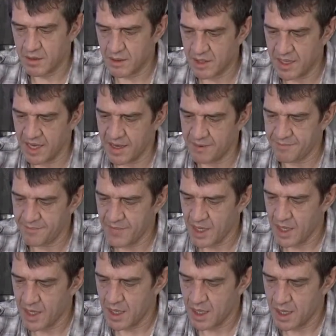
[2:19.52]
Okay.
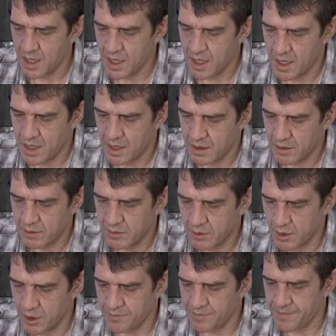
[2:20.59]

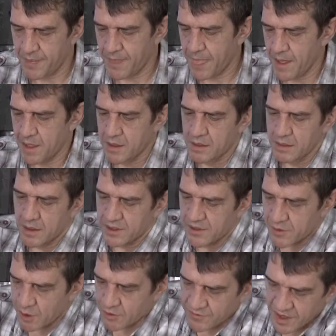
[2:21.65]
So,
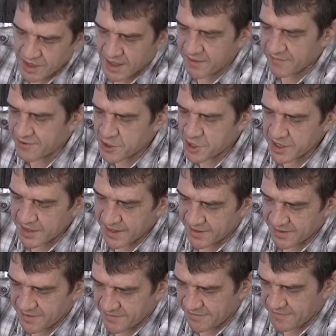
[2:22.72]
jetzt können wir da
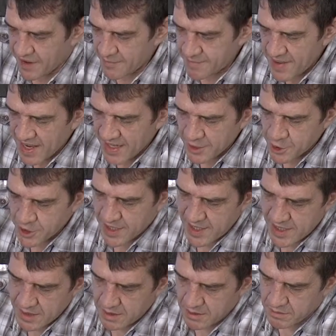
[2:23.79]
verschiedene Farben
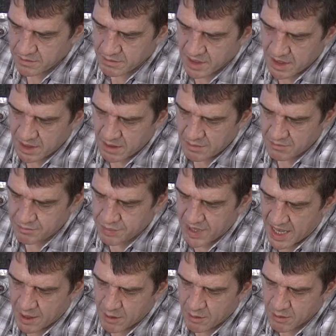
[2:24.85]
einstellen. Ja,
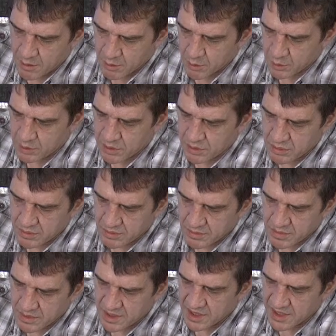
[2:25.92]
blau, rot,
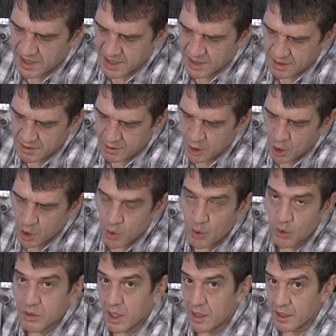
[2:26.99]
lila
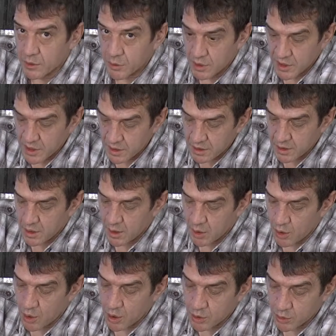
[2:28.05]
und dann natürlich
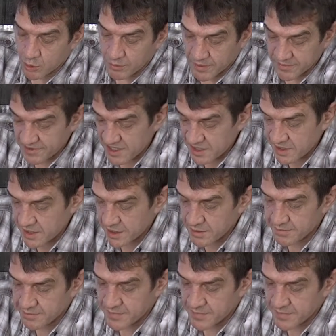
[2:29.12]
Oktoberfest.